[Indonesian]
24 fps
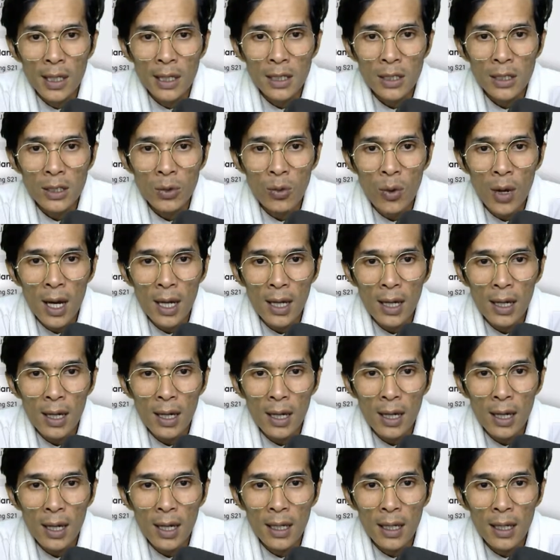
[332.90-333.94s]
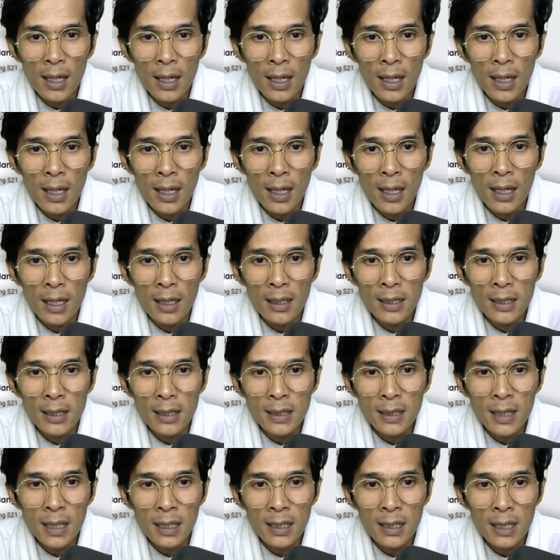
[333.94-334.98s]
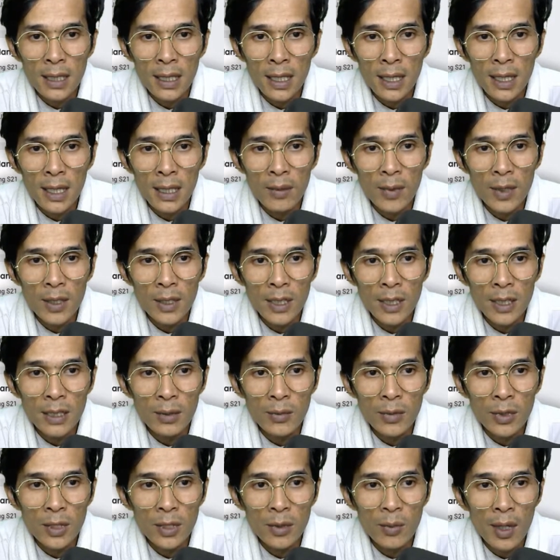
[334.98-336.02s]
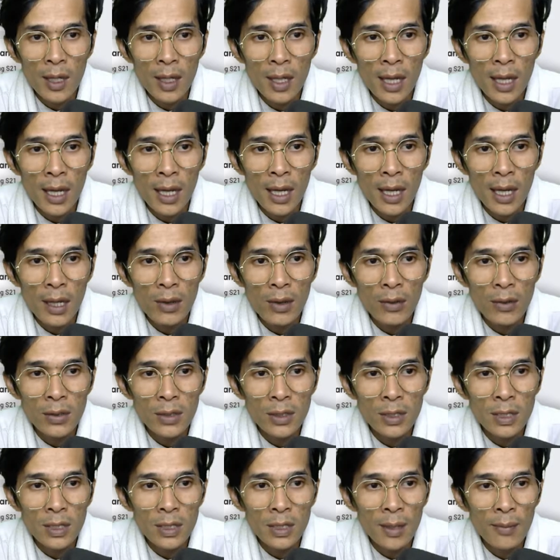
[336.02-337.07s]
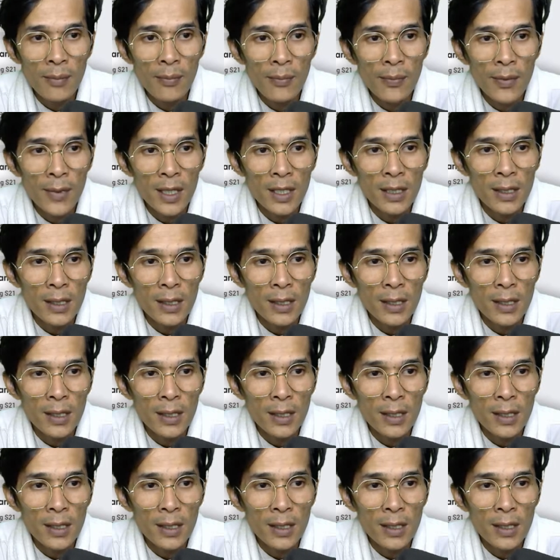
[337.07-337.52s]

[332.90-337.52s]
Suar adalah secara sederhana bisa disebut sebagai ekosistem